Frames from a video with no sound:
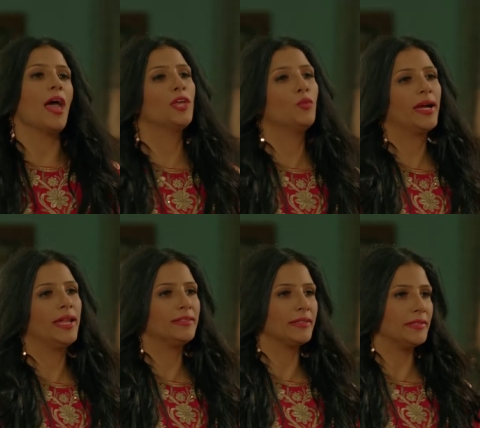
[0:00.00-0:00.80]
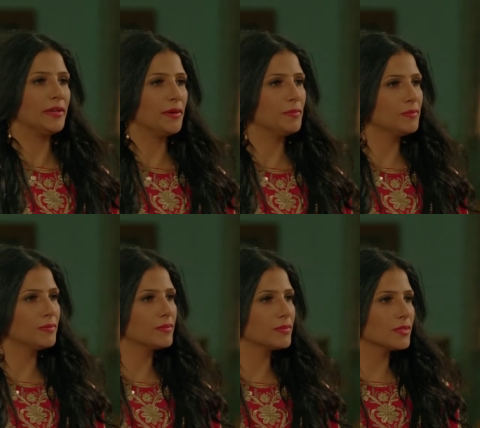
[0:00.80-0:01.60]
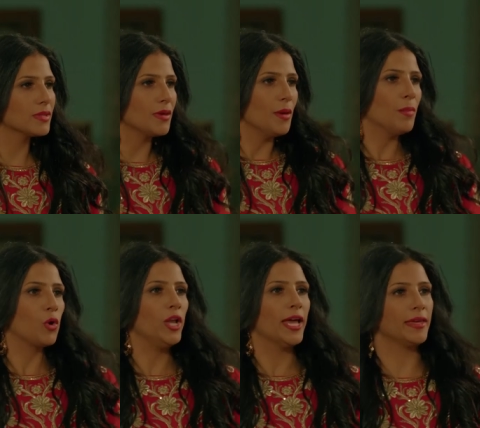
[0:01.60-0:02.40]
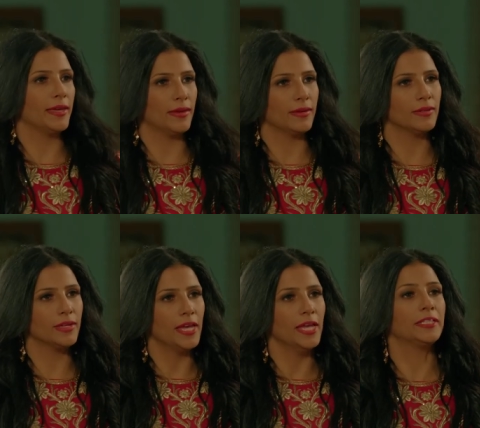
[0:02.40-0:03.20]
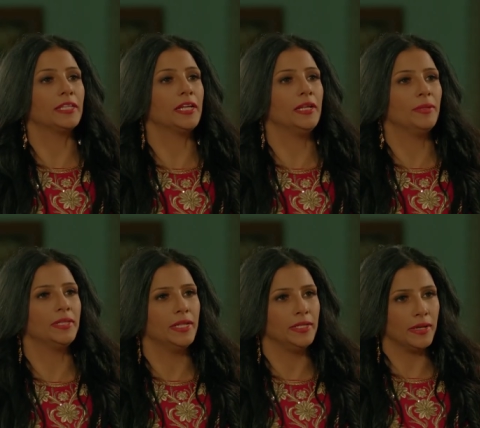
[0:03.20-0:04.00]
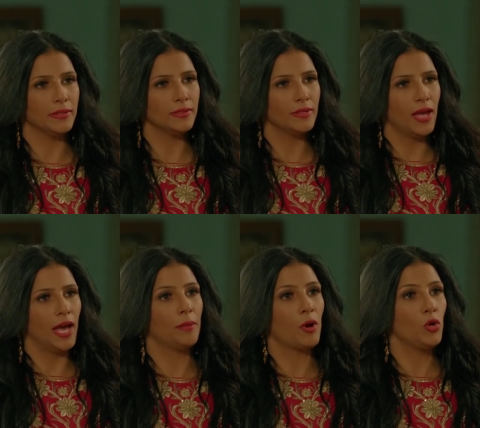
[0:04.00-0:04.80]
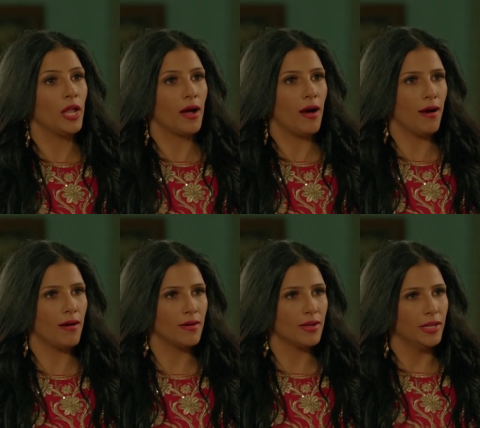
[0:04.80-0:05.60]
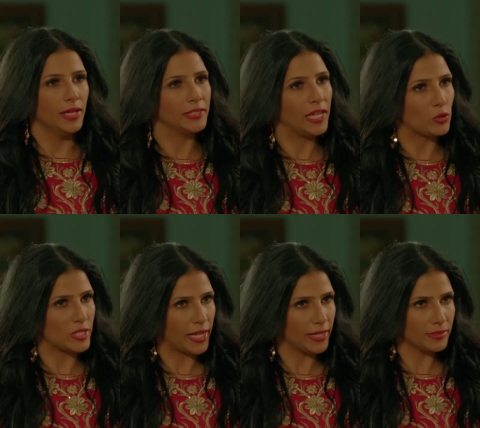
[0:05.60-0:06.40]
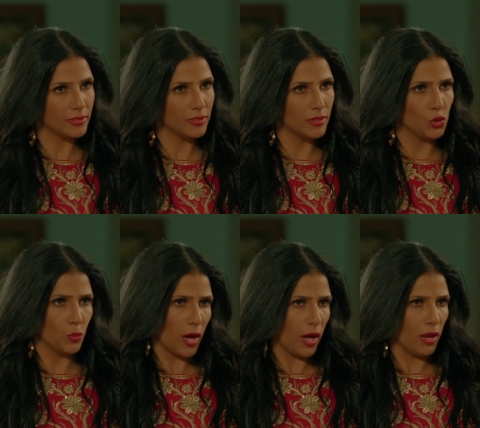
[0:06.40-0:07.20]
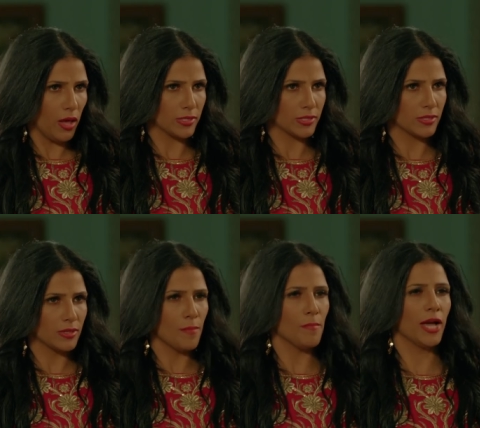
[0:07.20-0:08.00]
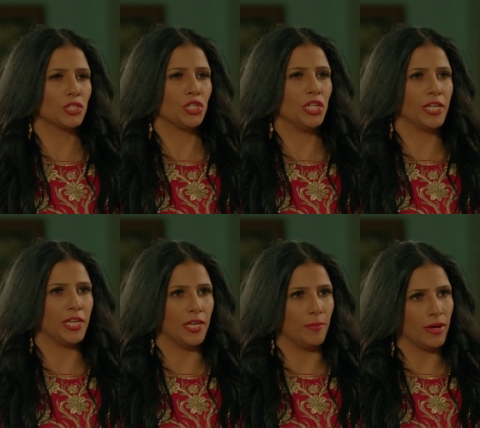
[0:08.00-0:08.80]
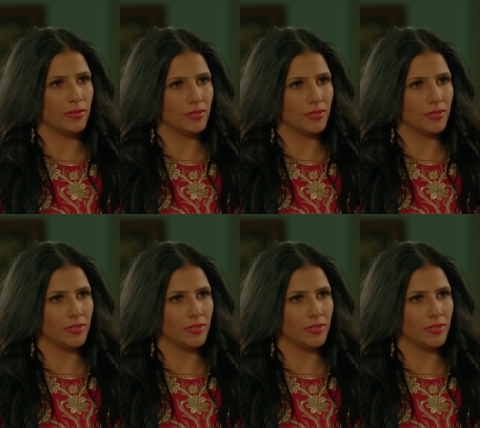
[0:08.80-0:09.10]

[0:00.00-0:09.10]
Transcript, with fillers: ايوه قالت كده بقول لك ايه انت تقلب الدنيا انا بقول لك اه انت لو سكت يبقى خلاص ما عادش لك قيمه